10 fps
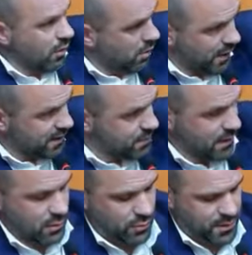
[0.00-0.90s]
en
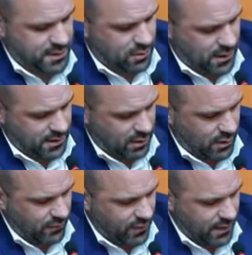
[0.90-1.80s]
respectant, le président de
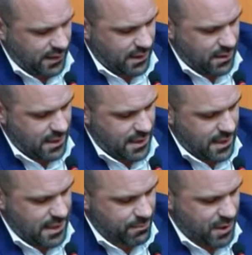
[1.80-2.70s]
l'exécutif l'a dit,
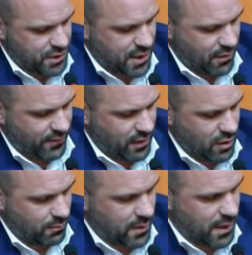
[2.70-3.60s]
les, marchés en vigueur,
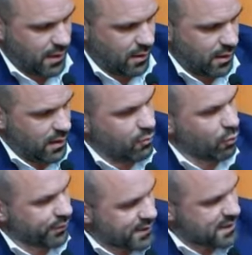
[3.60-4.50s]
mais où
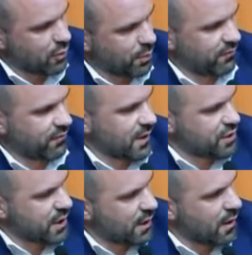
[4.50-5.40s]
on essaie de privilégier
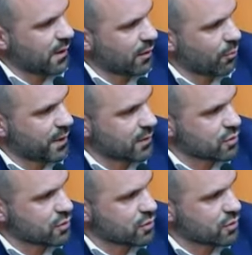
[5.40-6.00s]
la, la compétence